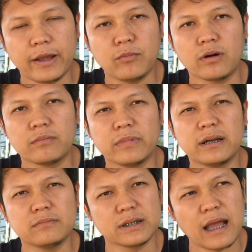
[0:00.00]
แฟนบอก
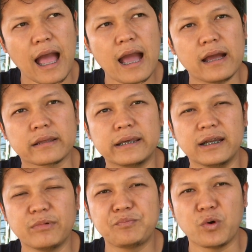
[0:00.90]
มันมันช้า
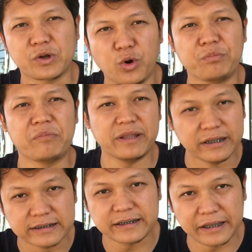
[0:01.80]
ขี่แล้วมันปวดก้นมันไม่
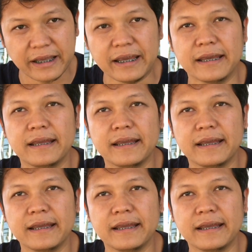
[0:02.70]
ถึงสักที